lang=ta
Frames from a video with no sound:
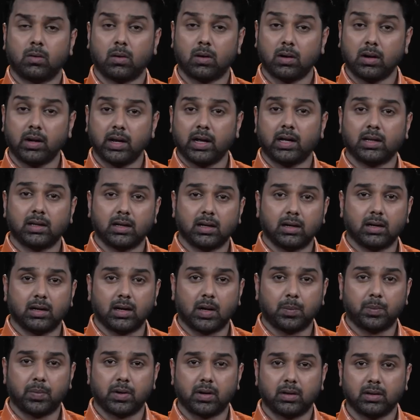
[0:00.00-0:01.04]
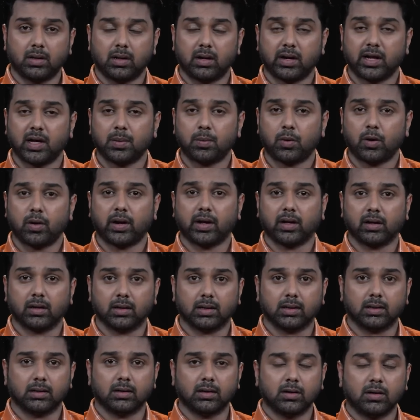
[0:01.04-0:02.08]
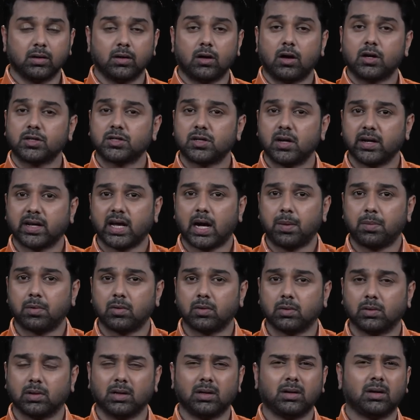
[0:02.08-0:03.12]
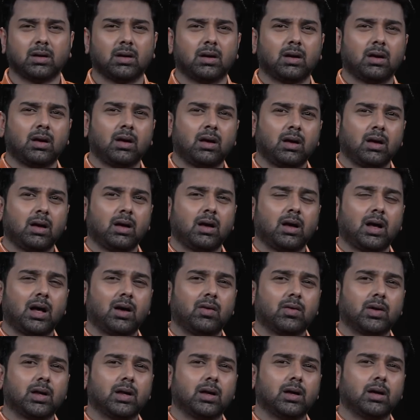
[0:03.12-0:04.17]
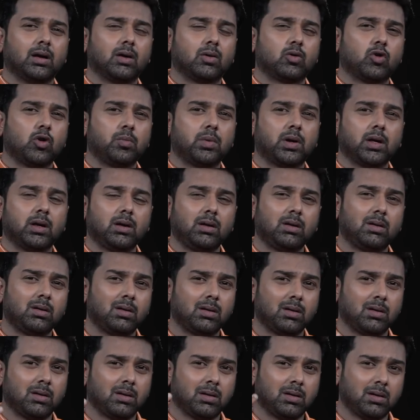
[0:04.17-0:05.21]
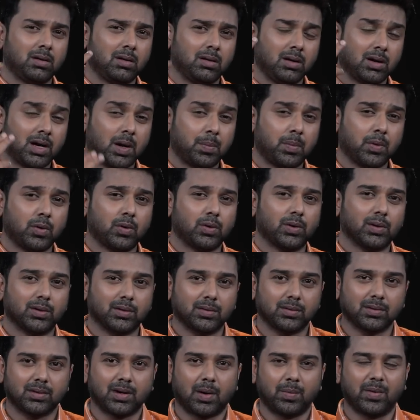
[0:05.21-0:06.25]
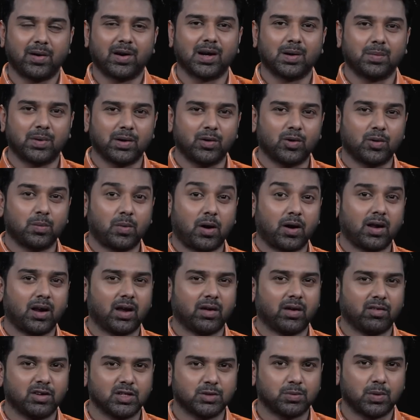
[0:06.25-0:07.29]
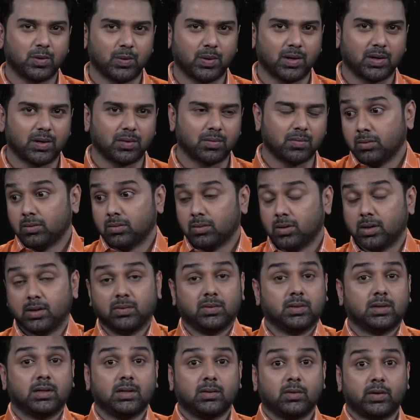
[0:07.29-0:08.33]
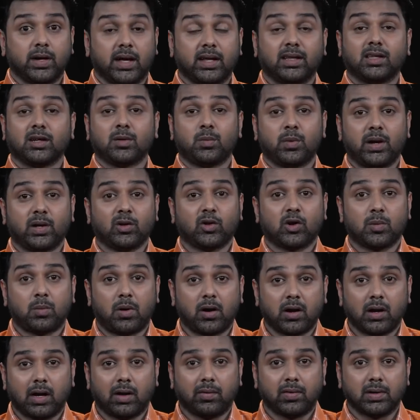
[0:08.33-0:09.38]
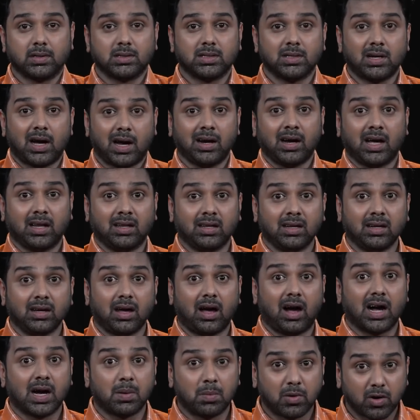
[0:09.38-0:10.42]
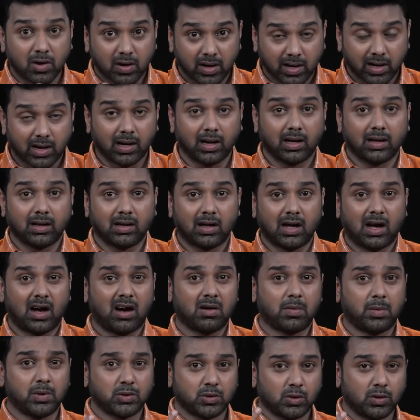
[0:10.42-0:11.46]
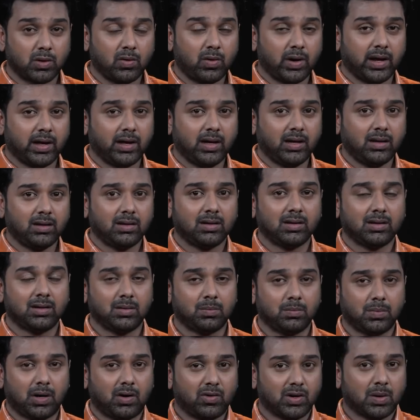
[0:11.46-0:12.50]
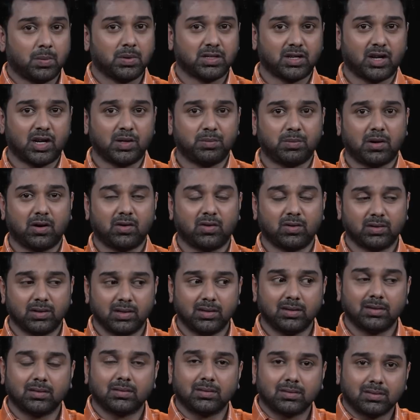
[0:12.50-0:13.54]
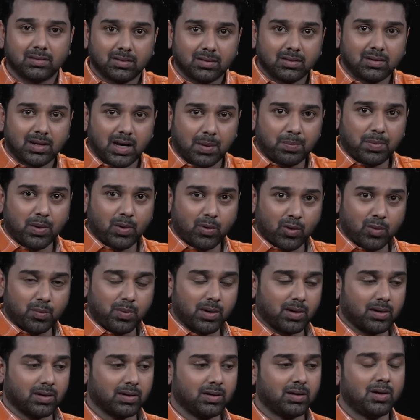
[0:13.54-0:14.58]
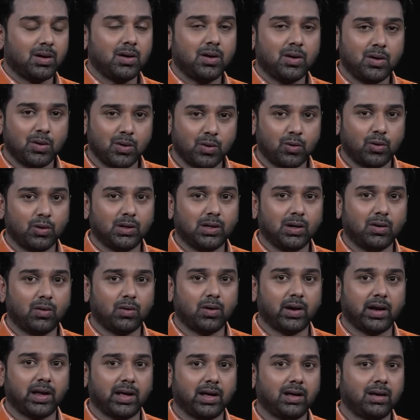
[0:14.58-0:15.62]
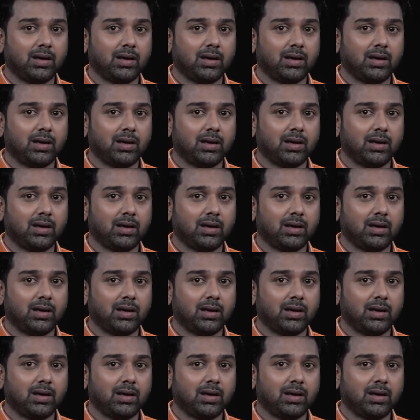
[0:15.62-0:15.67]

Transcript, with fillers: உடனே அந்த அப்போ இருந்த ரிக்கி பாண்டிங்க ஆஸ்திரேலியா கேப்டன் வந்து அவரை கூப்பிட்டு கப்பை கொடு அப்படின்ற மாதிரி ஒரு பாடி லாங்குவேஜ் பண்ணுவார் அது வந்து ஒரு ஏற்றுக்க முடியாத ஒரு பாடி லாங்குவேஜ் அண்ட் அது அங்கே மட்டும் நிற்கல அவர் இப்படி சொன்னோடனே அவர் நம்ம ஷரத் பவர் வந்து கப்பை கொடுப்பாரு கொடுத்த உடனே